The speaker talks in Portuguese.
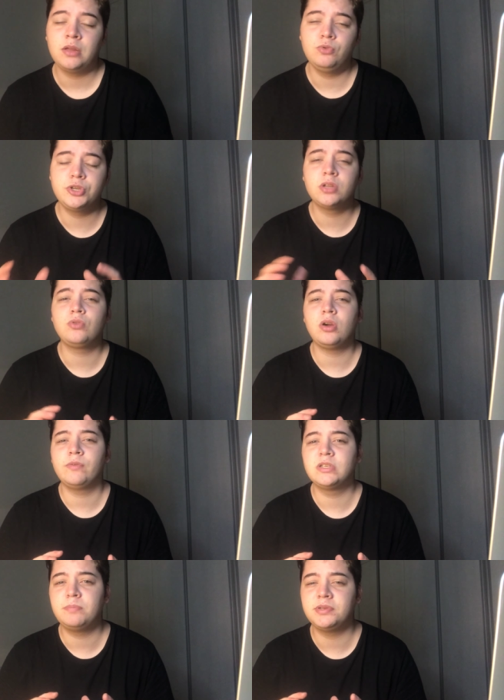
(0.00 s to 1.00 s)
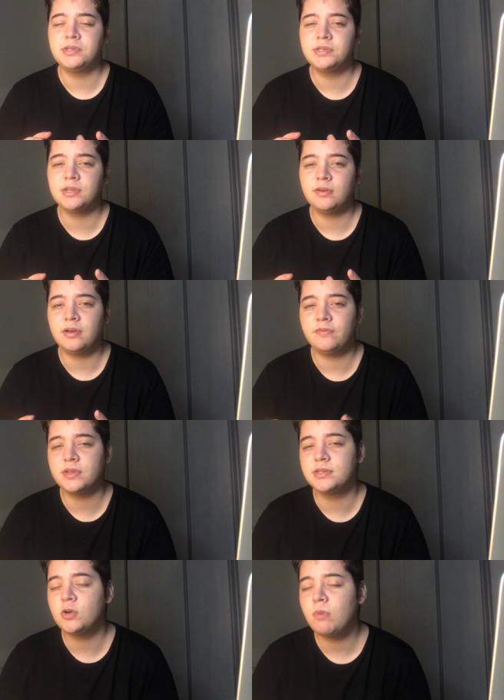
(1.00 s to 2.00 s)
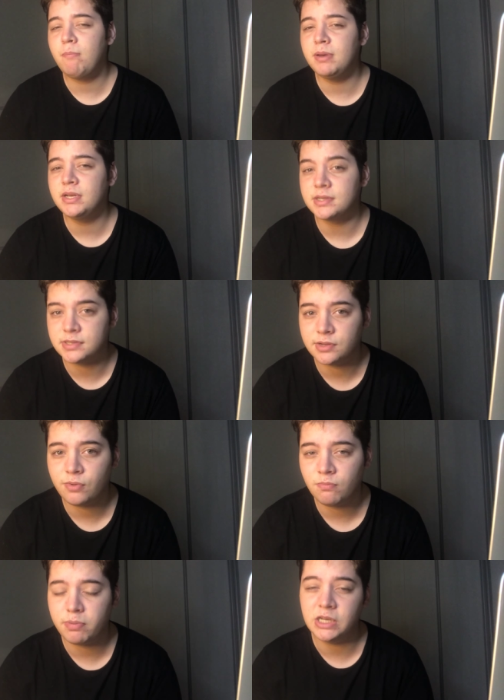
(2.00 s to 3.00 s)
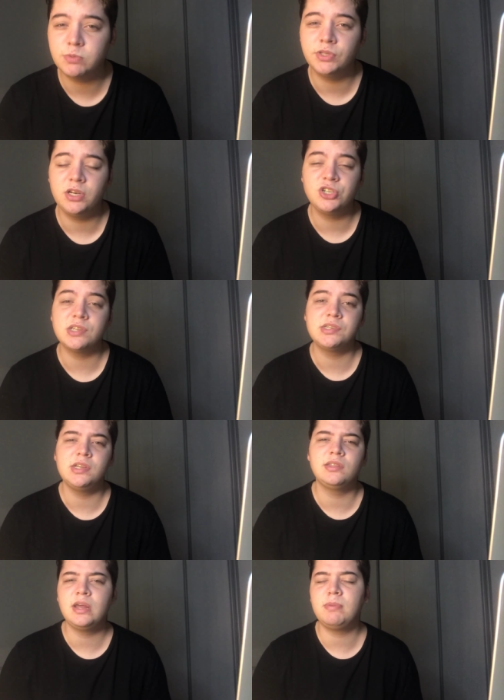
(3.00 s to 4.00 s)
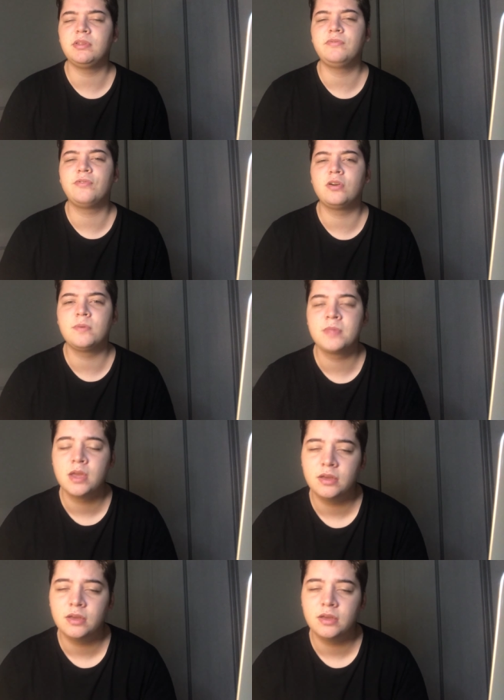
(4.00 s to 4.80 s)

No TikTok você precisa fazer uma aplicação para eles poderem te aceitar na plataforma